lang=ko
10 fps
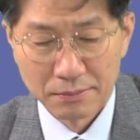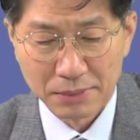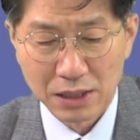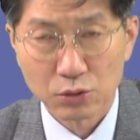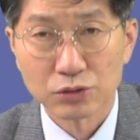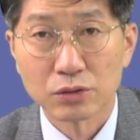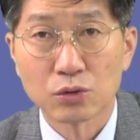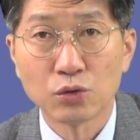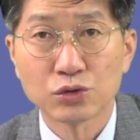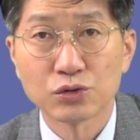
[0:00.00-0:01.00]
바로
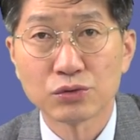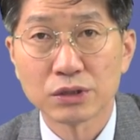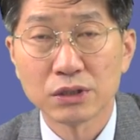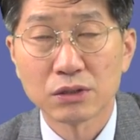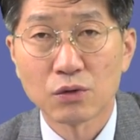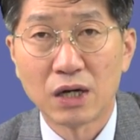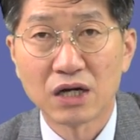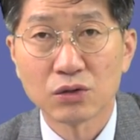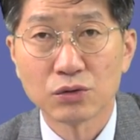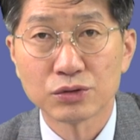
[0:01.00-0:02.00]
동쪽이
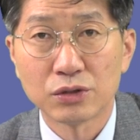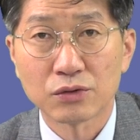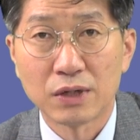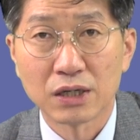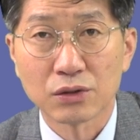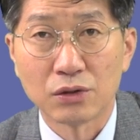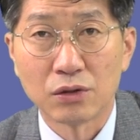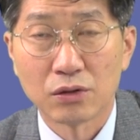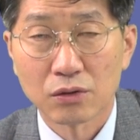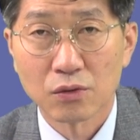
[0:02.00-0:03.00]
광교죠.
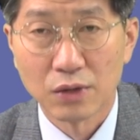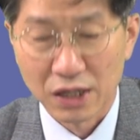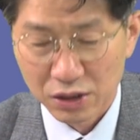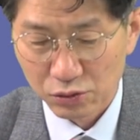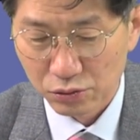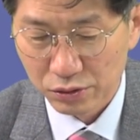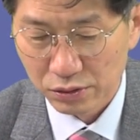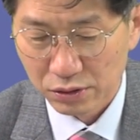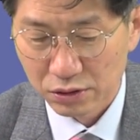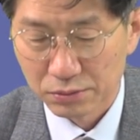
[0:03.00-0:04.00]
광교.
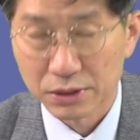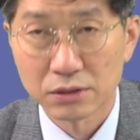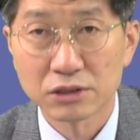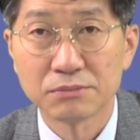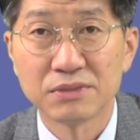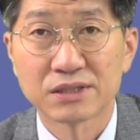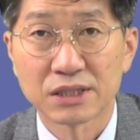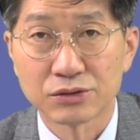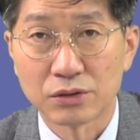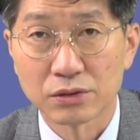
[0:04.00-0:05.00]
광교는 이거보다 훨씬
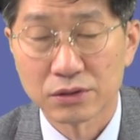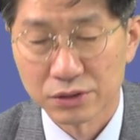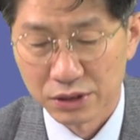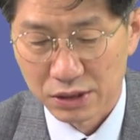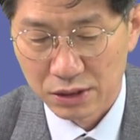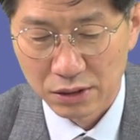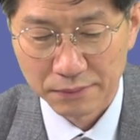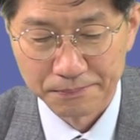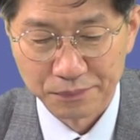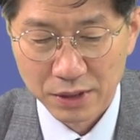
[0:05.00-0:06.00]
비싸죠.
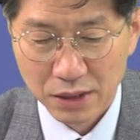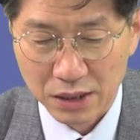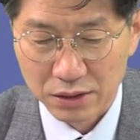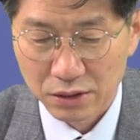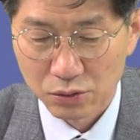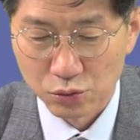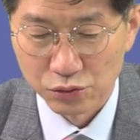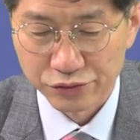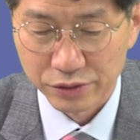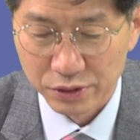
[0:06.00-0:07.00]
그러니까 가격이
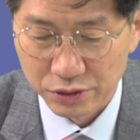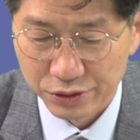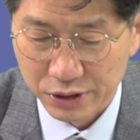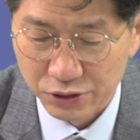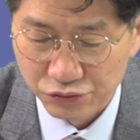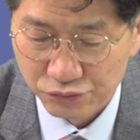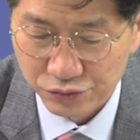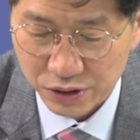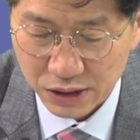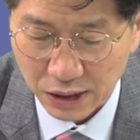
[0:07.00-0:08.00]
오를 수 있는 여지가
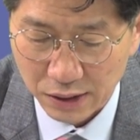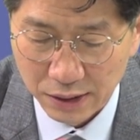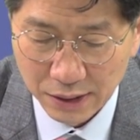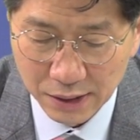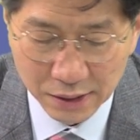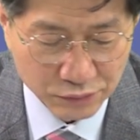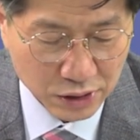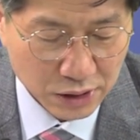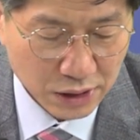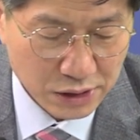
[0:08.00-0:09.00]
충분히 있다.
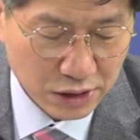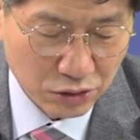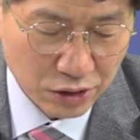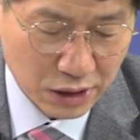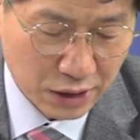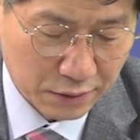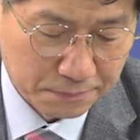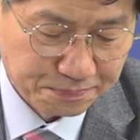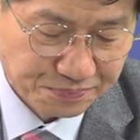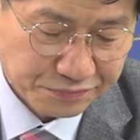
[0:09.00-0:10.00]
특히나 이제
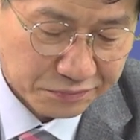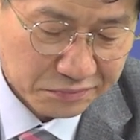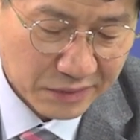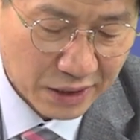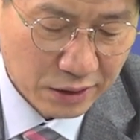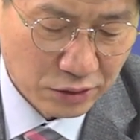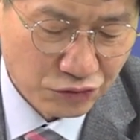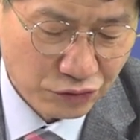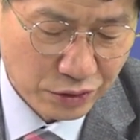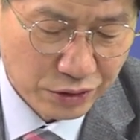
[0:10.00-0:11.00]
여기 그러니까
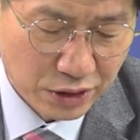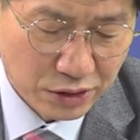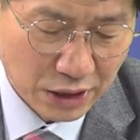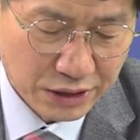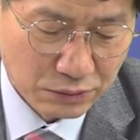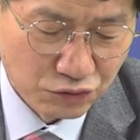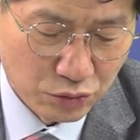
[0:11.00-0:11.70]
수원역에서 한참